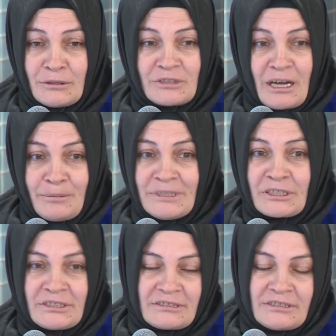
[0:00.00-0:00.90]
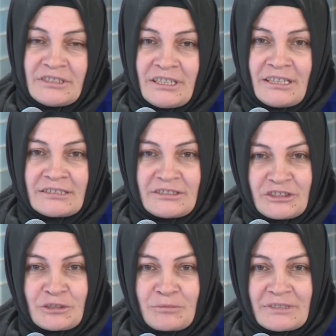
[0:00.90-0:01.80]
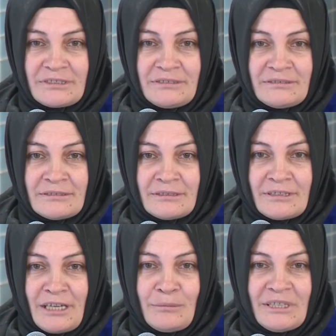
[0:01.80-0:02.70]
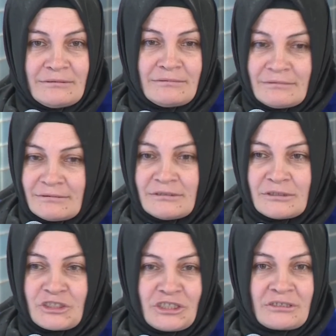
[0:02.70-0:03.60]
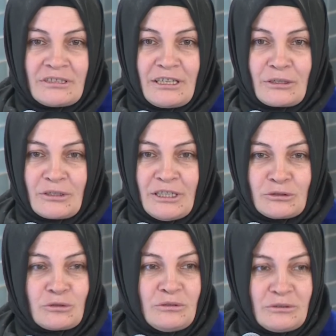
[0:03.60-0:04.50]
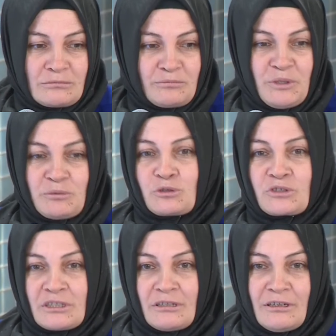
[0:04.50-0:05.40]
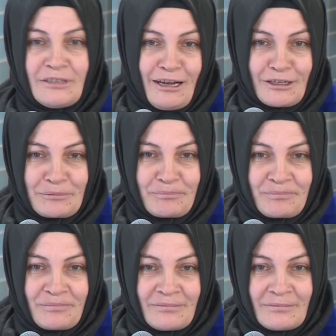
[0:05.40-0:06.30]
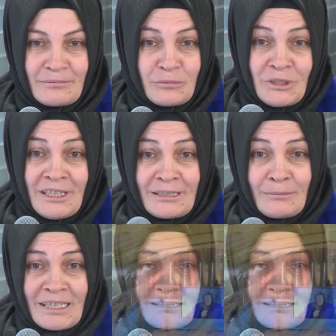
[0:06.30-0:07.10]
Daha bir kişinin cenazesi çıkmadı. Hemen çıktılar oraya şu bir buçuk trilyon yardım. Bu ne demek?